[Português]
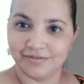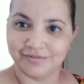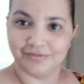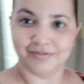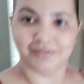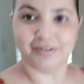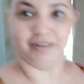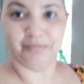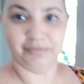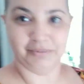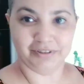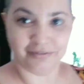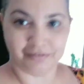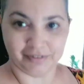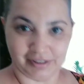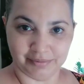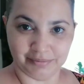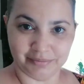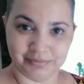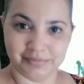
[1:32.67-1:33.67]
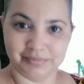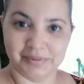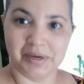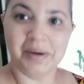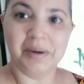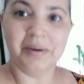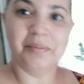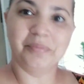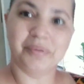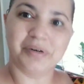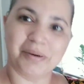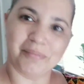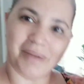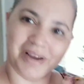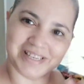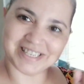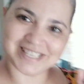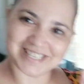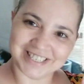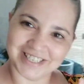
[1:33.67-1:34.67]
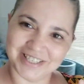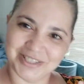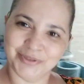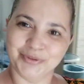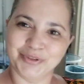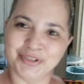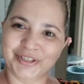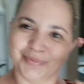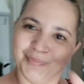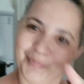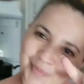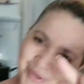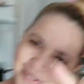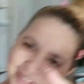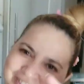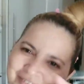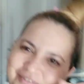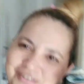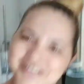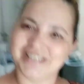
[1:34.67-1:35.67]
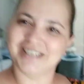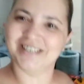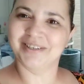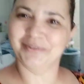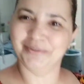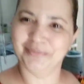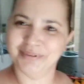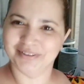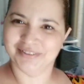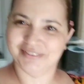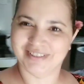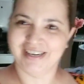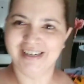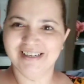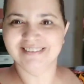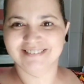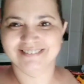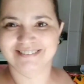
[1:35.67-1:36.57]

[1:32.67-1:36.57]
Vamos que vamos. Para mais esse dia de hoje. Bom ter você aqui comigo, tá?